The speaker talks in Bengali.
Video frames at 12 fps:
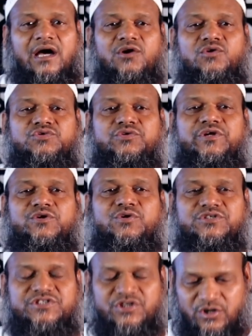আরও শুনে
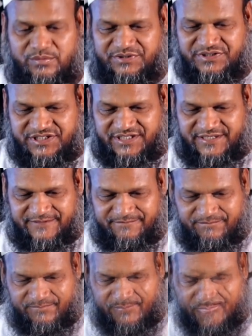খুশি হবেন যে
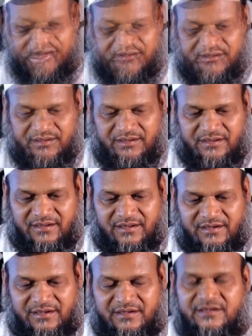
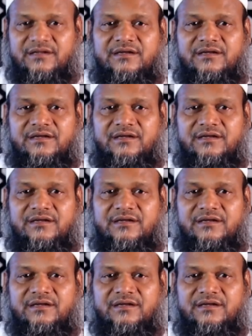আল